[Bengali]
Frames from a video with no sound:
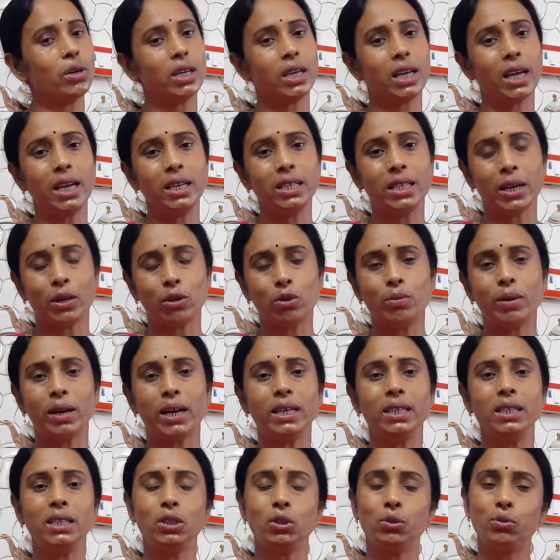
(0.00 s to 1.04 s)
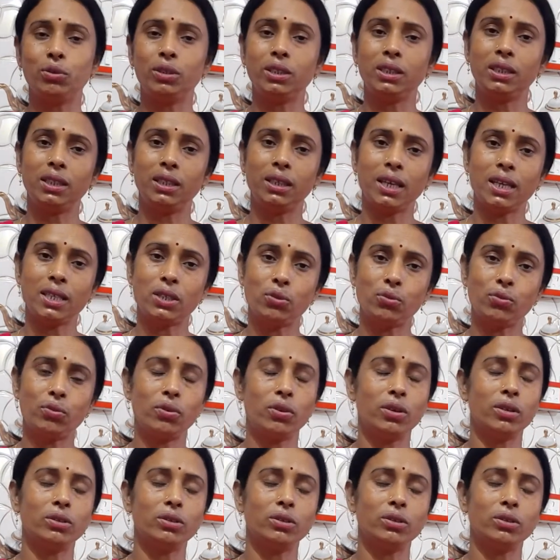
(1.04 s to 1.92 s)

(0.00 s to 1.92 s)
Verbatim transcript: অনেকেই দেখো বাড়ি ছুটিতে আছো